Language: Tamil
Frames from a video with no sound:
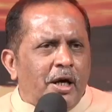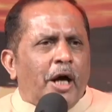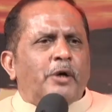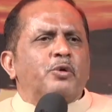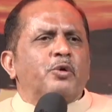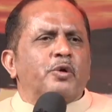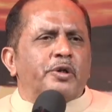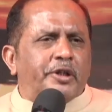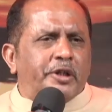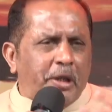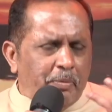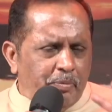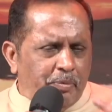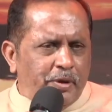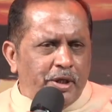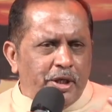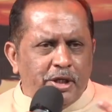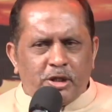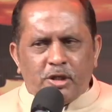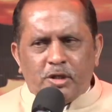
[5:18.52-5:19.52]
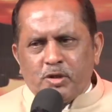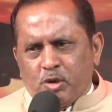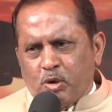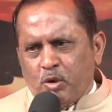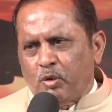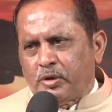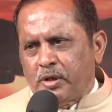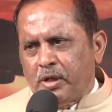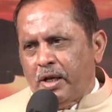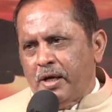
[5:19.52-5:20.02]
அது ஒரு டெம்டேஷன்
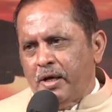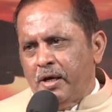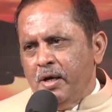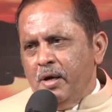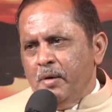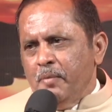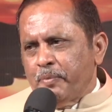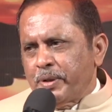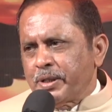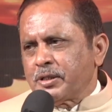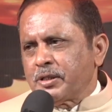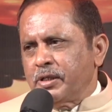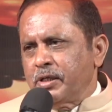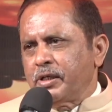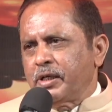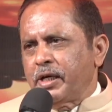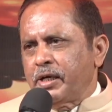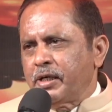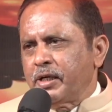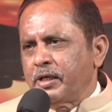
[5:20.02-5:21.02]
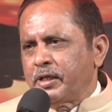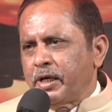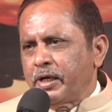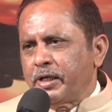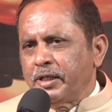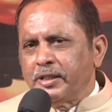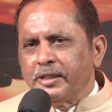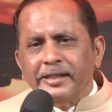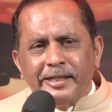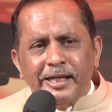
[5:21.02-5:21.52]
சோதனை பிரசங்கம் கேட்க
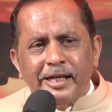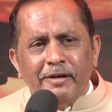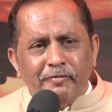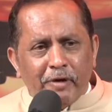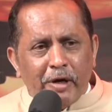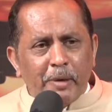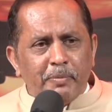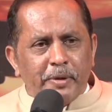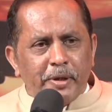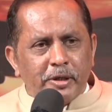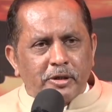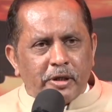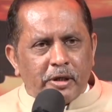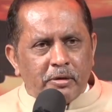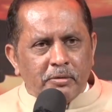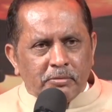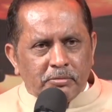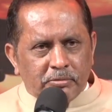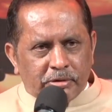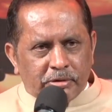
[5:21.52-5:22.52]
கேட்க திடீர்னு வைப்ரேஷன்